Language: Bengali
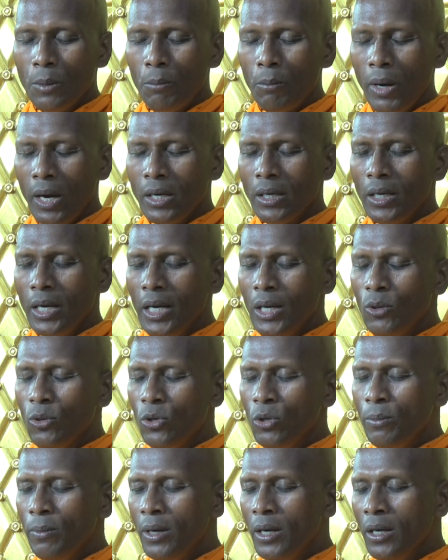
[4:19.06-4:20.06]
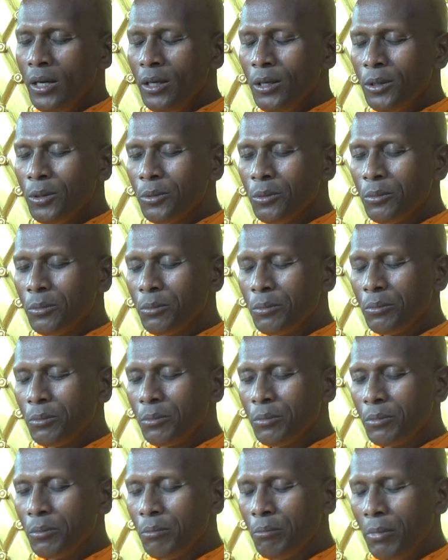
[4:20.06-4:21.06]
ভাগ্যা লোভা
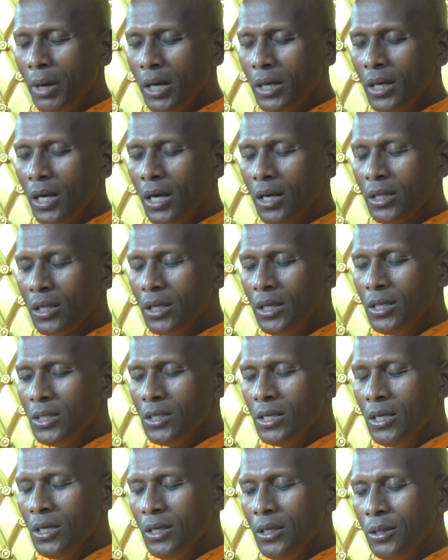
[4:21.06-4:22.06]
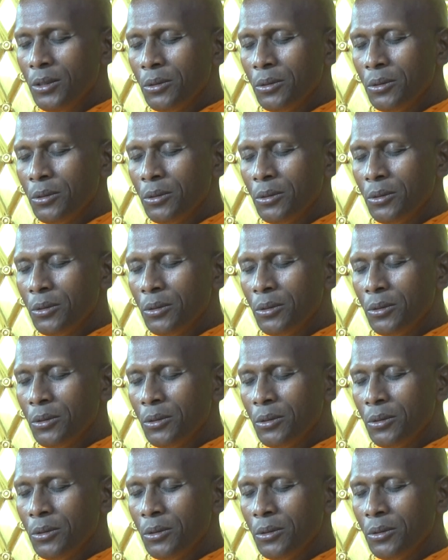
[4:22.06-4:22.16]
ভাগ্যা দেশা